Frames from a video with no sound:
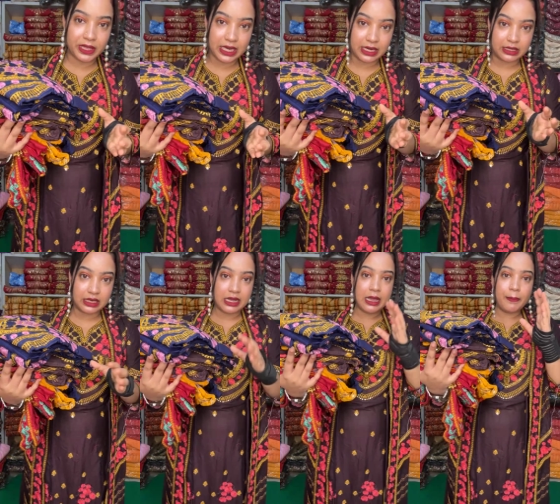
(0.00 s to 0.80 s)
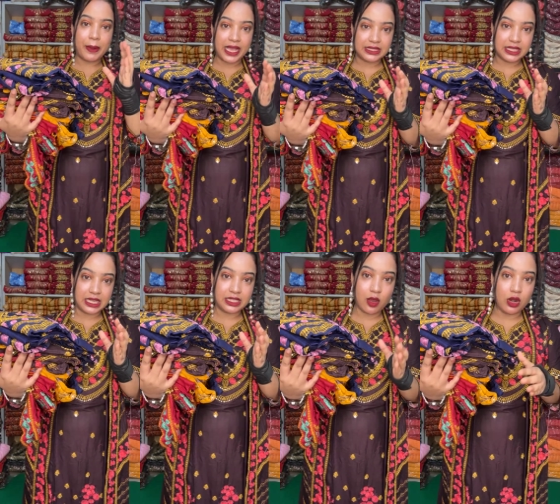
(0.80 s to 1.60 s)
ছবি দিলেন প্রায়
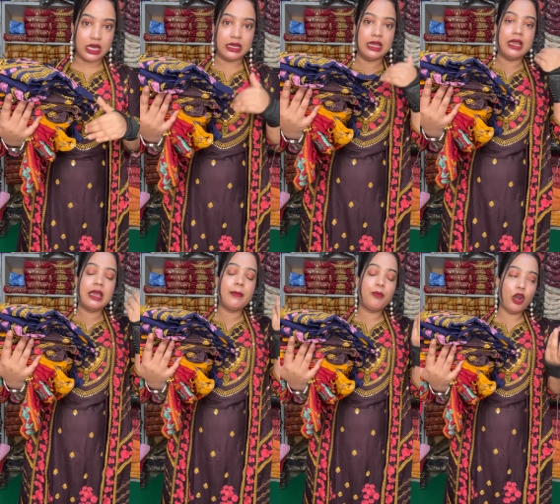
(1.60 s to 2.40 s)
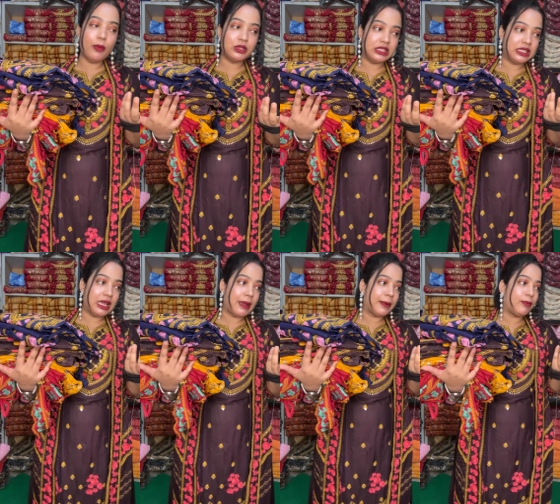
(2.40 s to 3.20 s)
জিজ্ঞাসা করলেন পরবর্তীতে
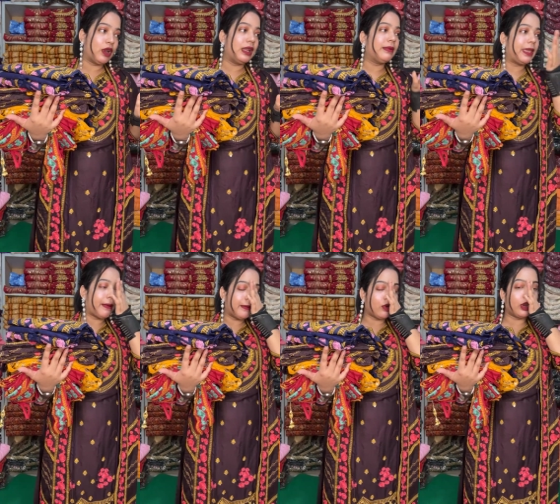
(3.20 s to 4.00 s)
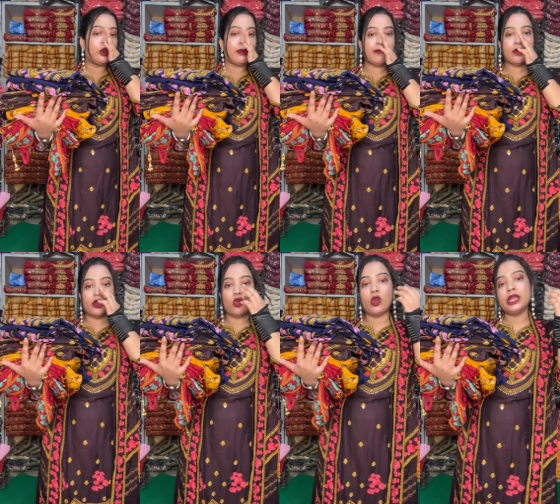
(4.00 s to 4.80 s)
আমরা বললাম এইভাবে করেন ওইভাবে
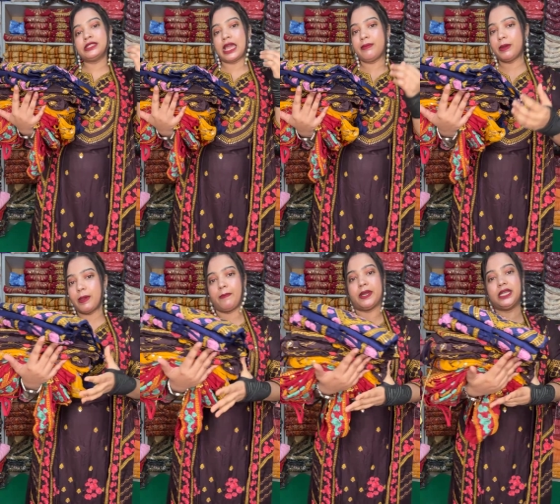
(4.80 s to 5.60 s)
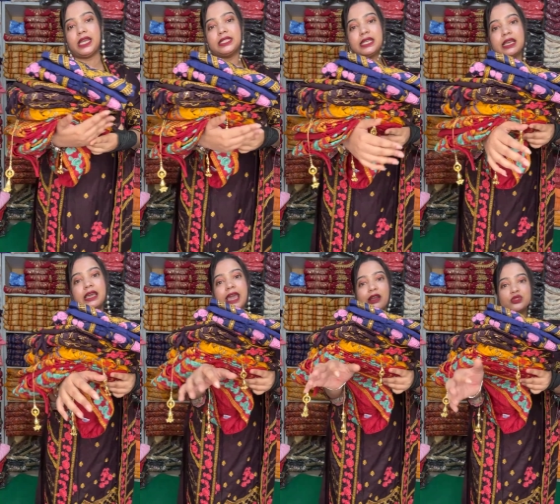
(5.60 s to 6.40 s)
করেন অনেক টাইমের ব্যাপার ঠিক আছে
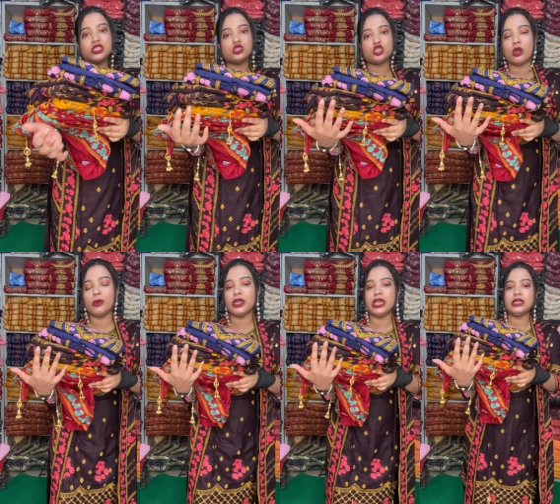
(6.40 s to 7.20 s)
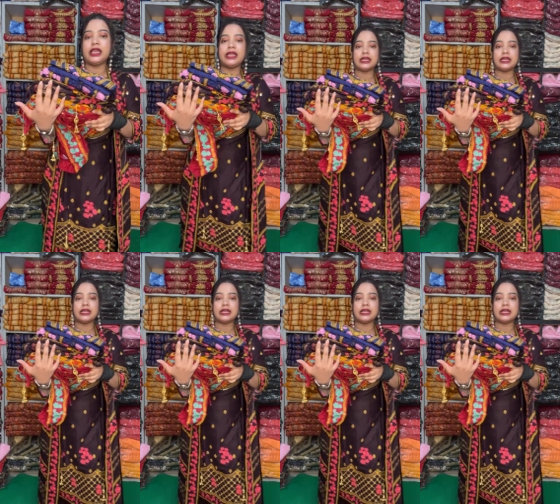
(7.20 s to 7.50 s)
এখন যেহেতু সময় নেই